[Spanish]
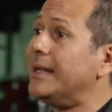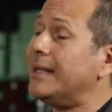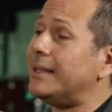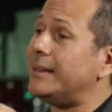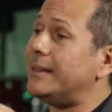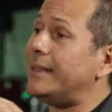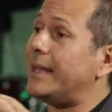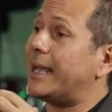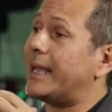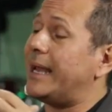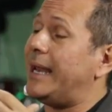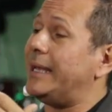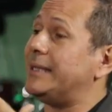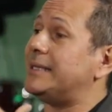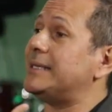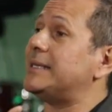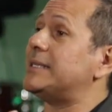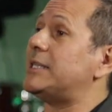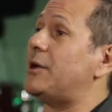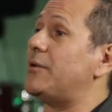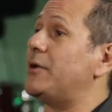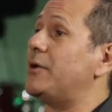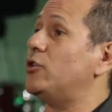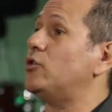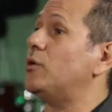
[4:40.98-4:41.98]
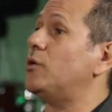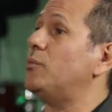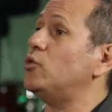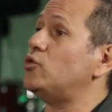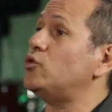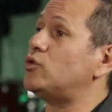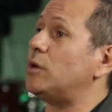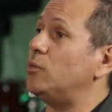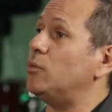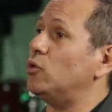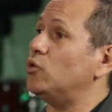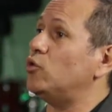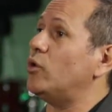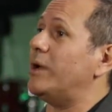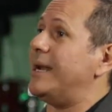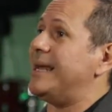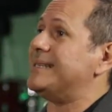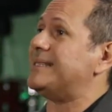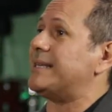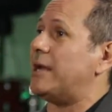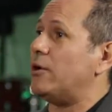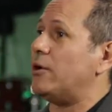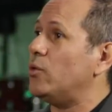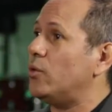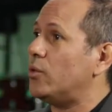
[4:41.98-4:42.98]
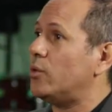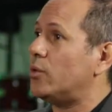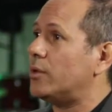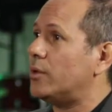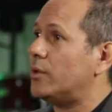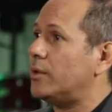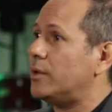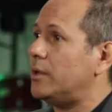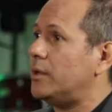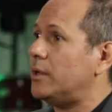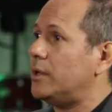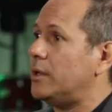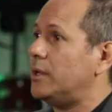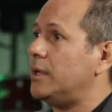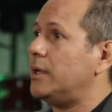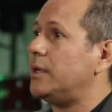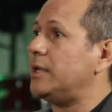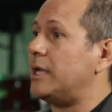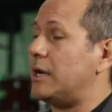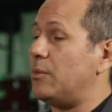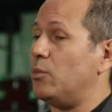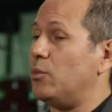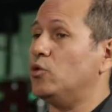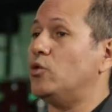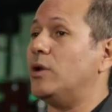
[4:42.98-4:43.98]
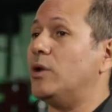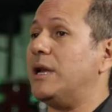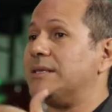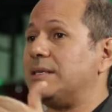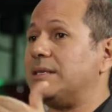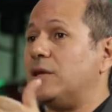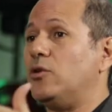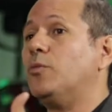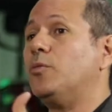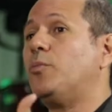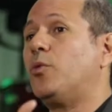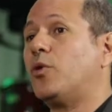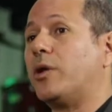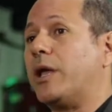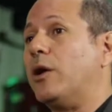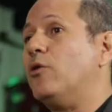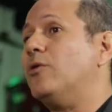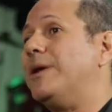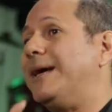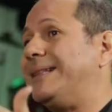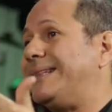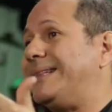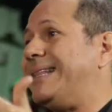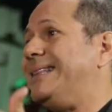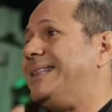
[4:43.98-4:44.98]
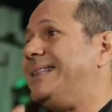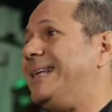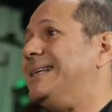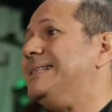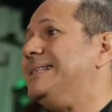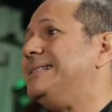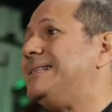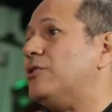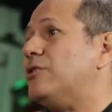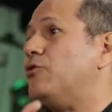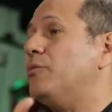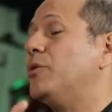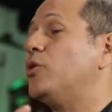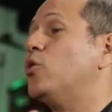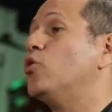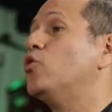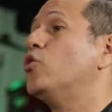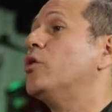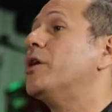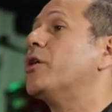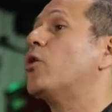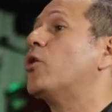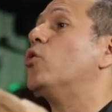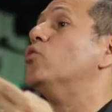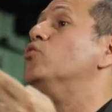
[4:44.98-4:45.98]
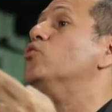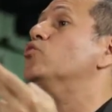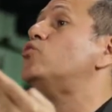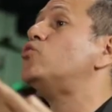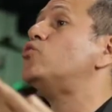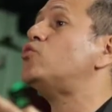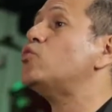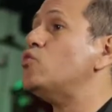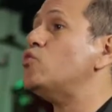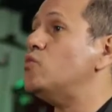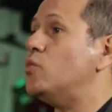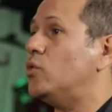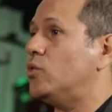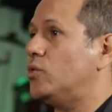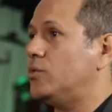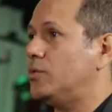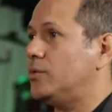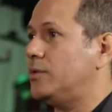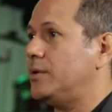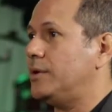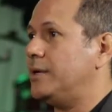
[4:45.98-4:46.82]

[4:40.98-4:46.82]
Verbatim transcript: de que la gente se está viendo mucho el mundo de la salud y el mundo de la salud porque es una tendencia número uno de consumo.